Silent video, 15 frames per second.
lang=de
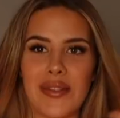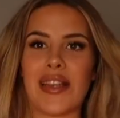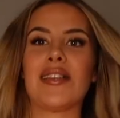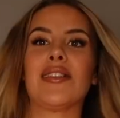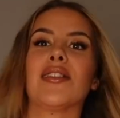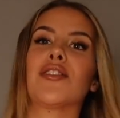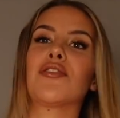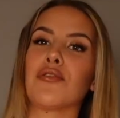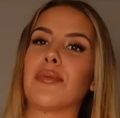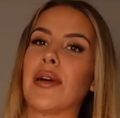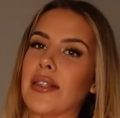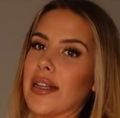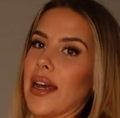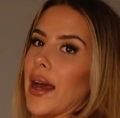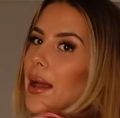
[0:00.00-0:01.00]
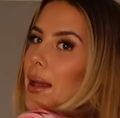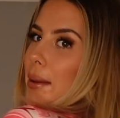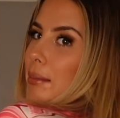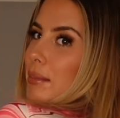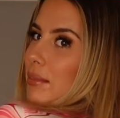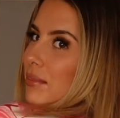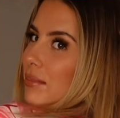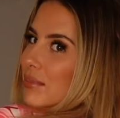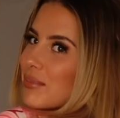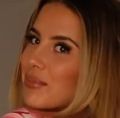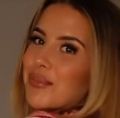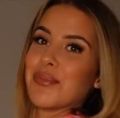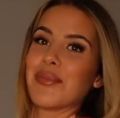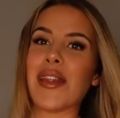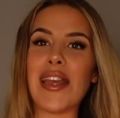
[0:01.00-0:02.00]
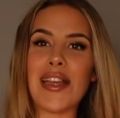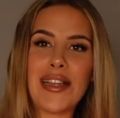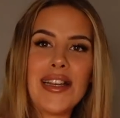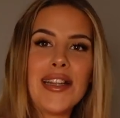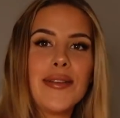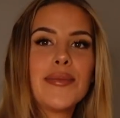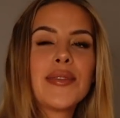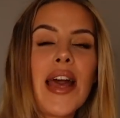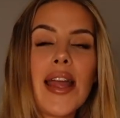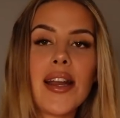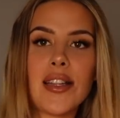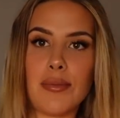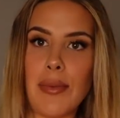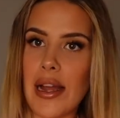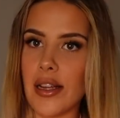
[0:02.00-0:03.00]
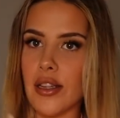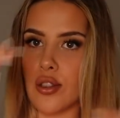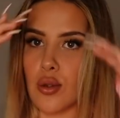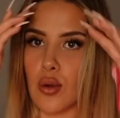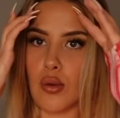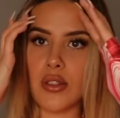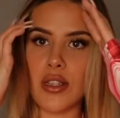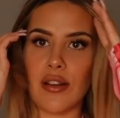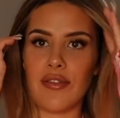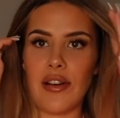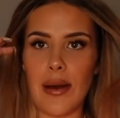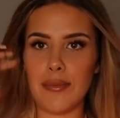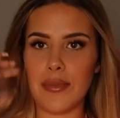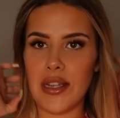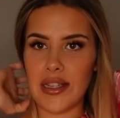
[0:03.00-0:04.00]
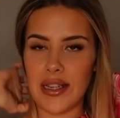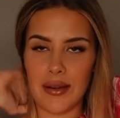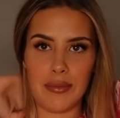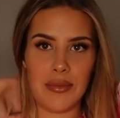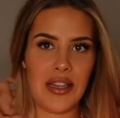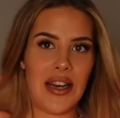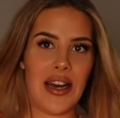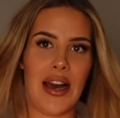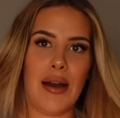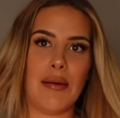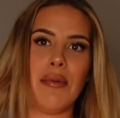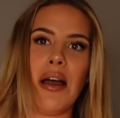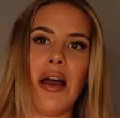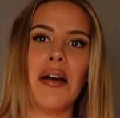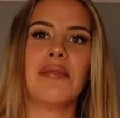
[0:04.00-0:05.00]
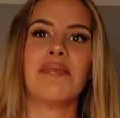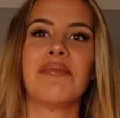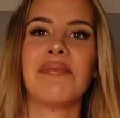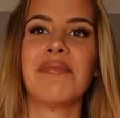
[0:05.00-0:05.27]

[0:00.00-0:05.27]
Das ist das Oberteil. Ich liebe es. Eigentlich mag ich so rosa Farben nicht an mir, aber